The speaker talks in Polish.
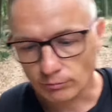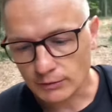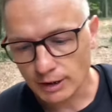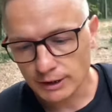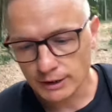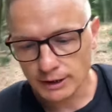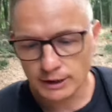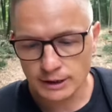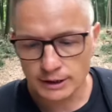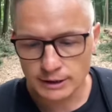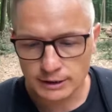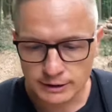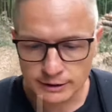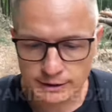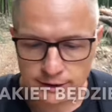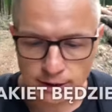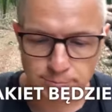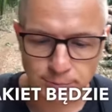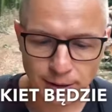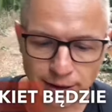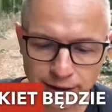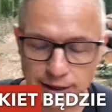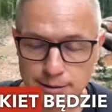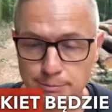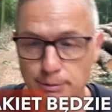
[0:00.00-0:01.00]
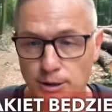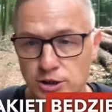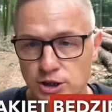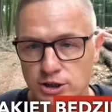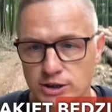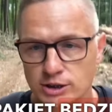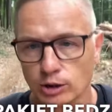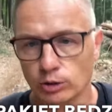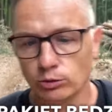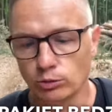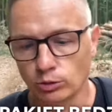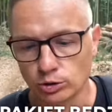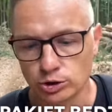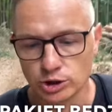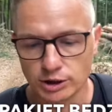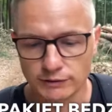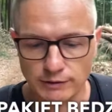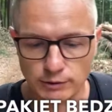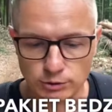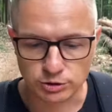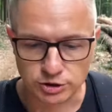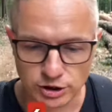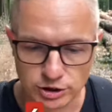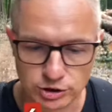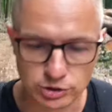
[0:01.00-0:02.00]
i ten pakiet będzie z kolą
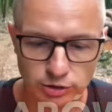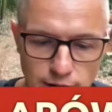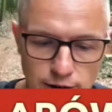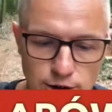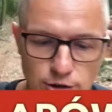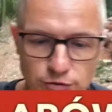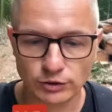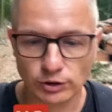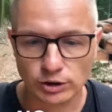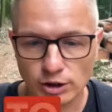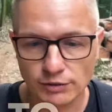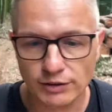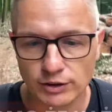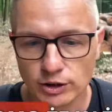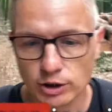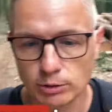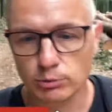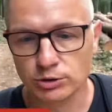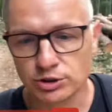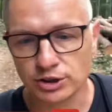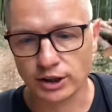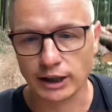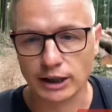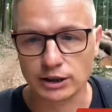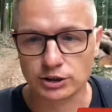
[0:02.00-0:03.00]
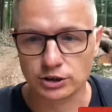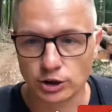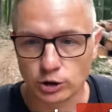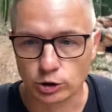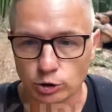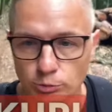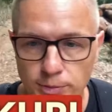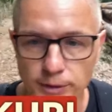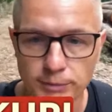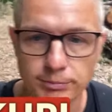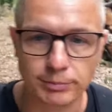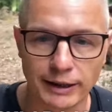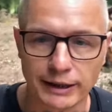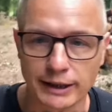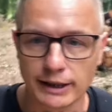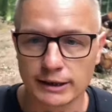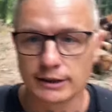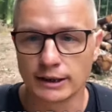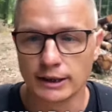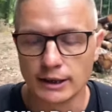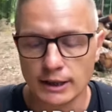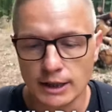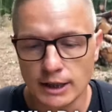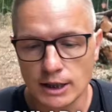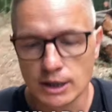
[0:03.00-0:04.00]
kosztował 6 dolarów, no to wiadomo, że każdy kupi pakiet
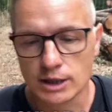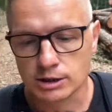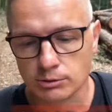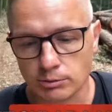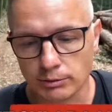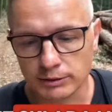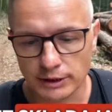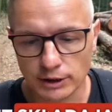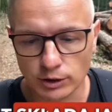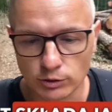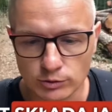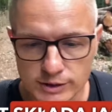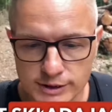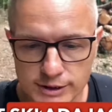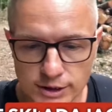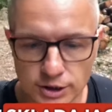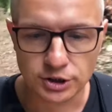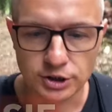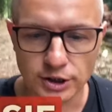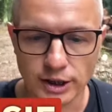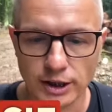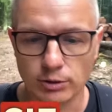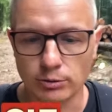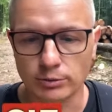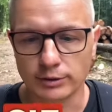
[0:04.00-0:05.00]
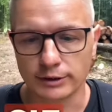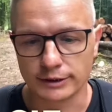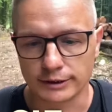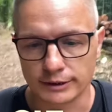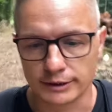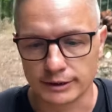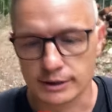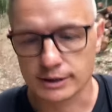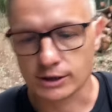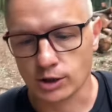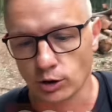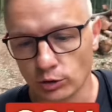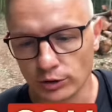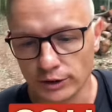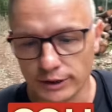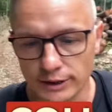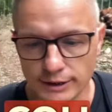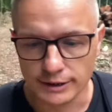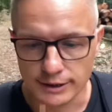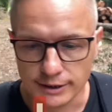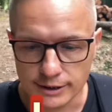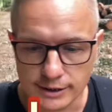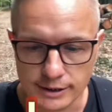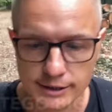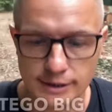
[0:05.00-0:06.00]
składający się e, z coli
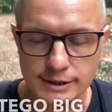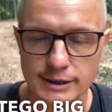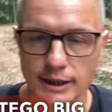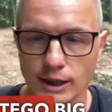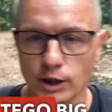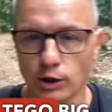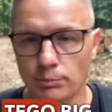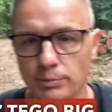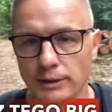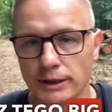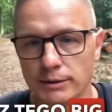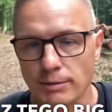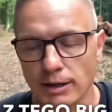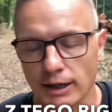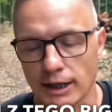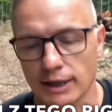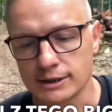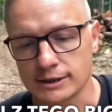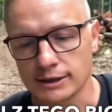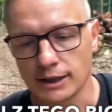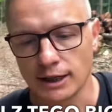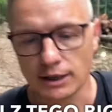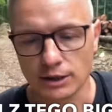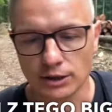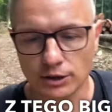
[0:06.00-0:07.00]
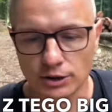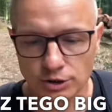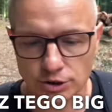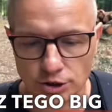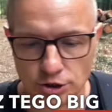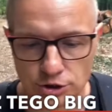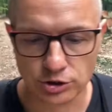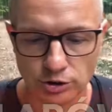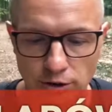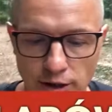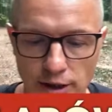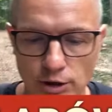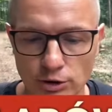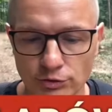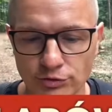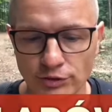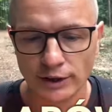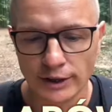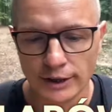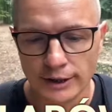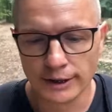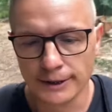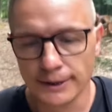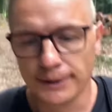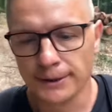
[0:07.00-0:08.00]
i, i z tego Big Maca za 6 dolarów.
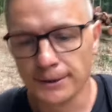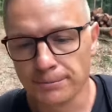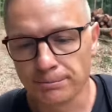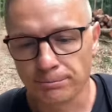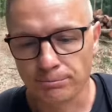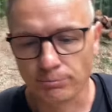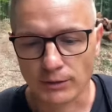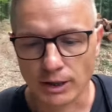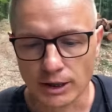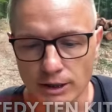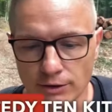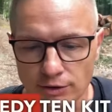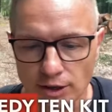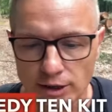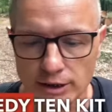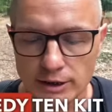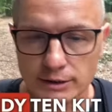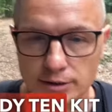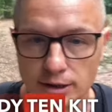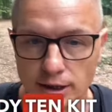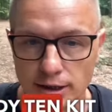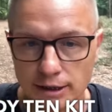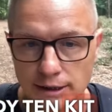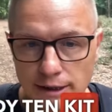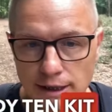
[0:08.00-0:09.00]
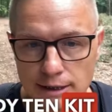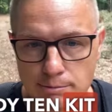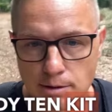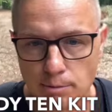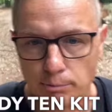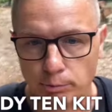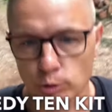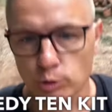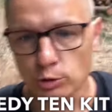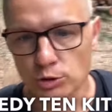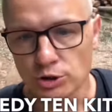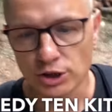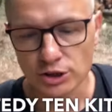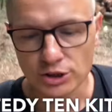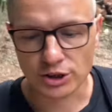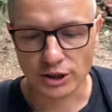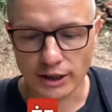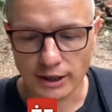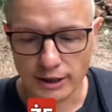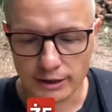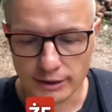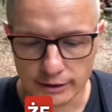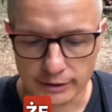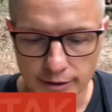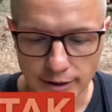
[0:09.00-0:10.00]
E, wtedy ten klient ma poczucie,
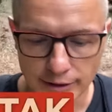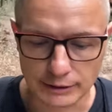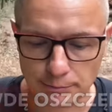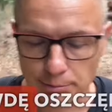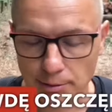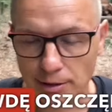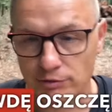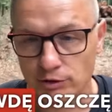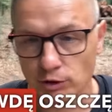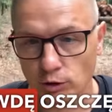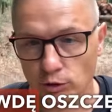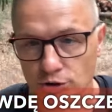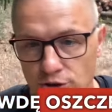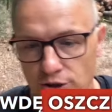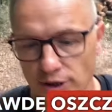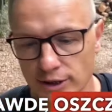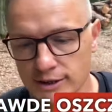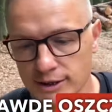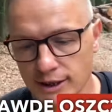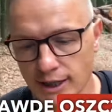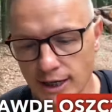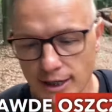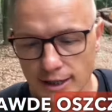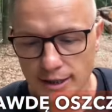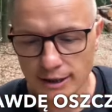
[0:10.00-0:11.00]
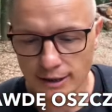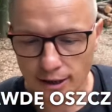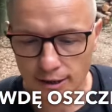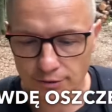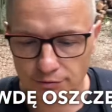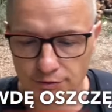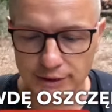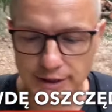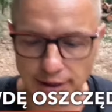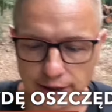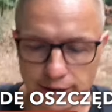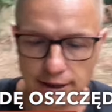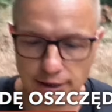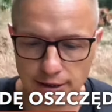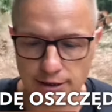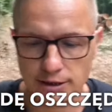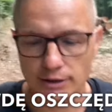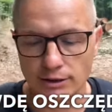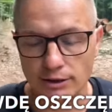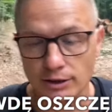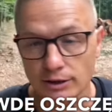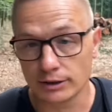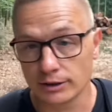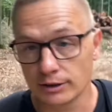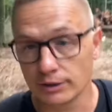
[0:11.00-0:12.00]
że tak naprawdę oszczędza, a wydaje
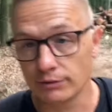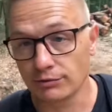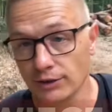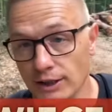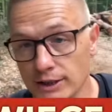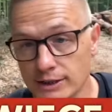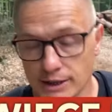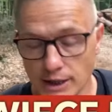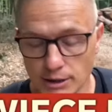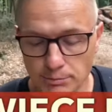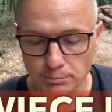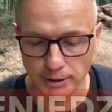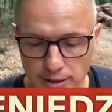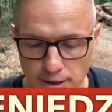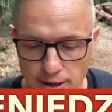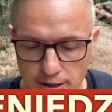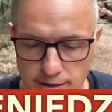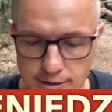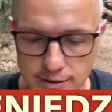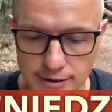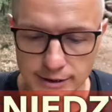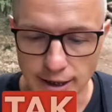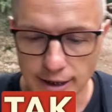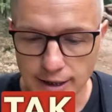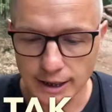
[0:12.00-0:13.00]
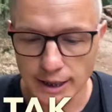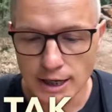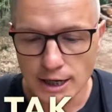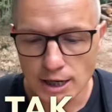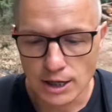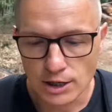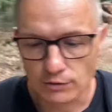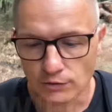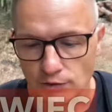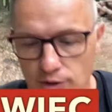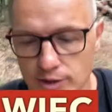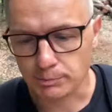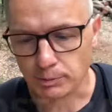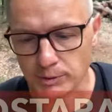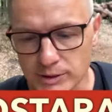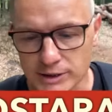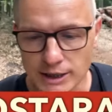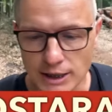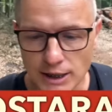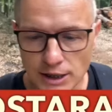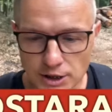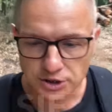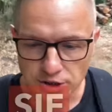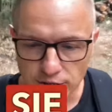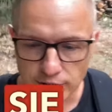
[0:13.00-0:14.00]
e, więcej pieniędzy, tak? Więc
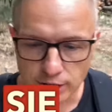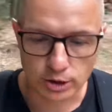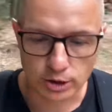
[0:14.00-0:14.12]
postaraj się,